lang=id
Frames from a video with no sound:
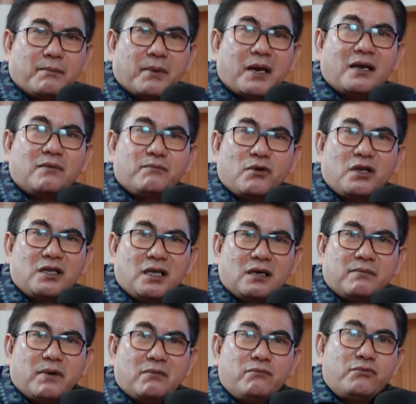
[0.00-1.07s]
peran
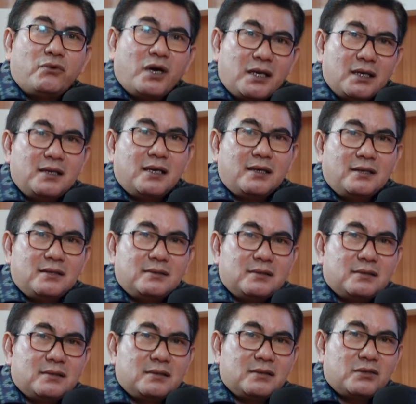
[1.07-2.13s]
politik perempuan dan
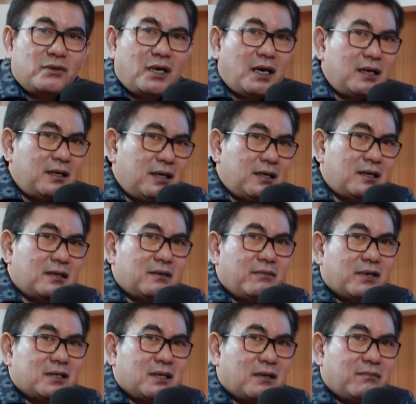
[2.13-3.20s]
sudah hadir
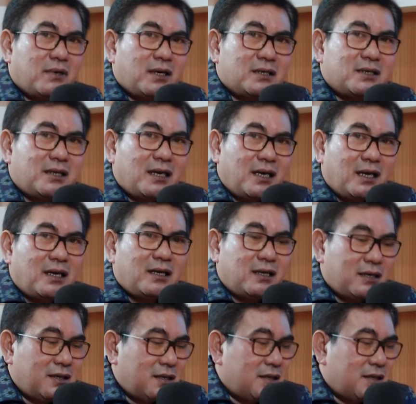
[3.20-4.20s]
bersama saya